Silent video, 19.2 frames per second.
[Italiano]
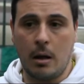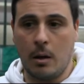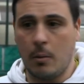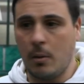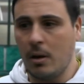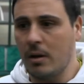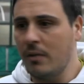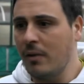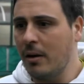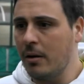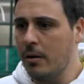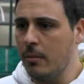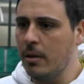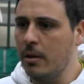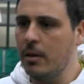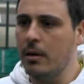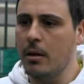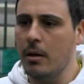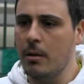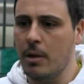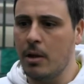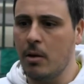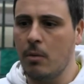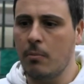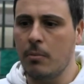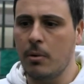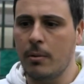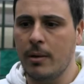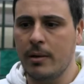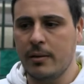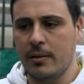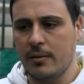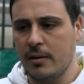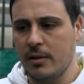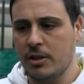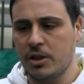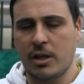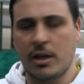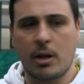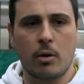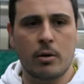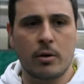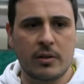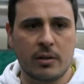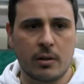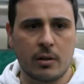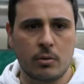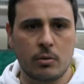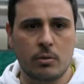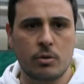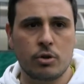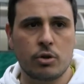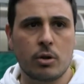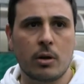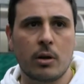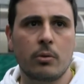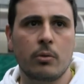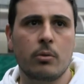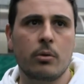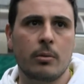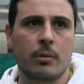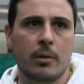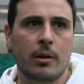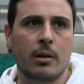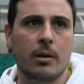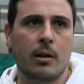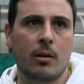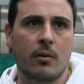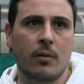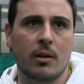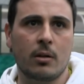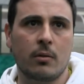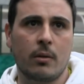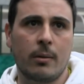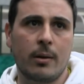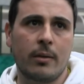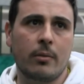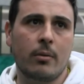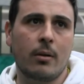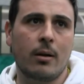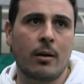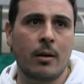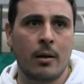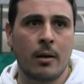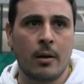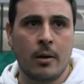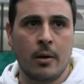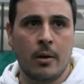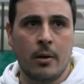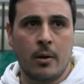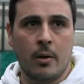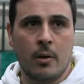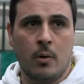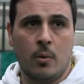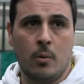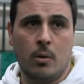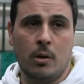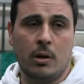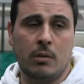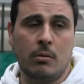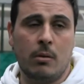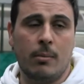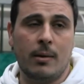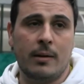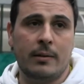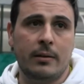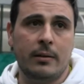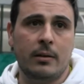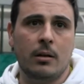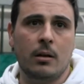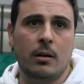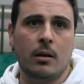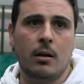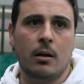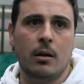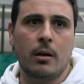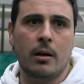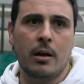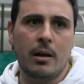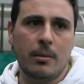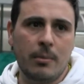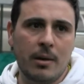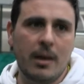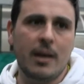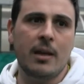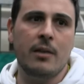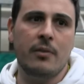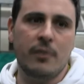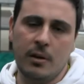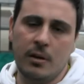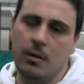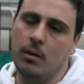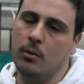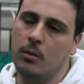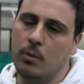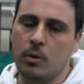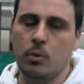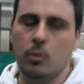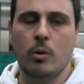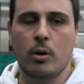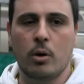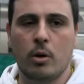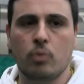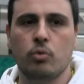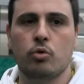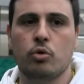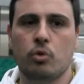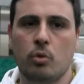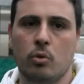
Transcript: ai quali vanno i miei, i miei complimenti sia a Gennaro Rizzi che a tutti i giocatori perché hanno fatto veramente una, un'ottima partita e i miei fino al 2-2 non